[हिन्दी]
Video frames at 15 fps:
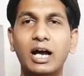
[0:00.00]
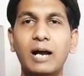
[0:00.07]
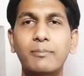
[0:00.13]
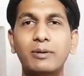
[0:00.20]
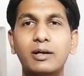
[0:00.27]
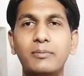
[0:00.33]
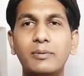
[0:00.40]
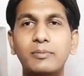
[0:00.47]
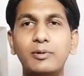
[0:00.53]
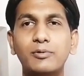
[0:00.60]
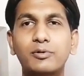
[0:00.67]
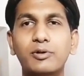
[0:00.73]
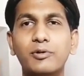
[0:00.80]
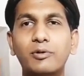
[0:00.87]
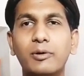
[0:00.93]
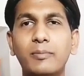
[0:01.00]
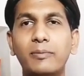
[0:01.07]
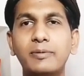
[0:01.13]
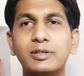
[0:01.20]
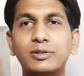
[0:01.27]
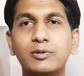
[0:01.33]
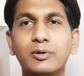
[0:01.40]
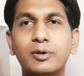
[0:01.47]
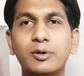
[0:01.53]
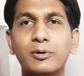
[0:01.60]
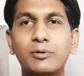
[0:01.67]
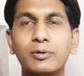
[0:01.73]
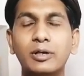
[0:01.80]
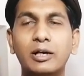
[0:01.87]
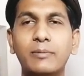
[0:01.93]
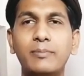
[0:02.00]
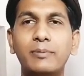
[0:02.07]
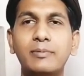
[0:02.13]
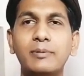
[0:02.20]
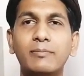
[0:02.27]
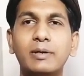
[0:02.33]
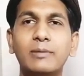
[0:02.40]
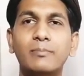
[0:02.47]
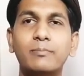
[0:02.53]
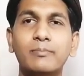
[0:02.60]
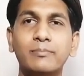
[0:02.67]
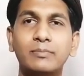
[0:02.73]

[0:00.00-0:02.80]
आप कभी भी उठ रहे हो कभी भी सो रहे हो कभी भी मन